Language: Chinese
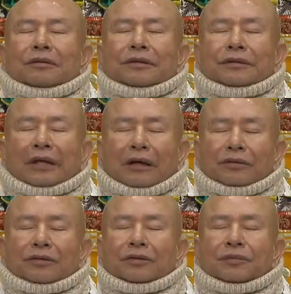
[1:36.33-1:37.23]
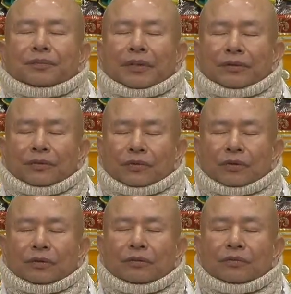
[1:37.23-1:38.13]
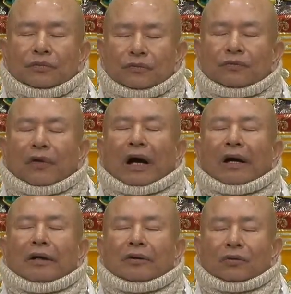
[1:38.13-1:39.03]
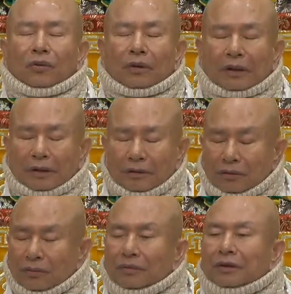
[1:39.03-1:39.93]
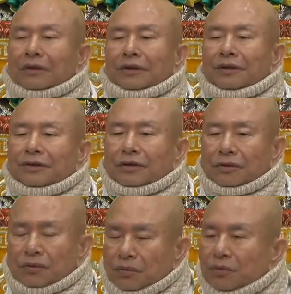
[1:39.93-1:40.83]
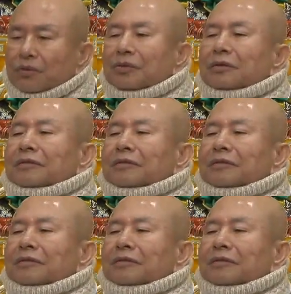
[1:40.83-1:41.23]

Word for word: 上师本尊护法都跟着你一起出去；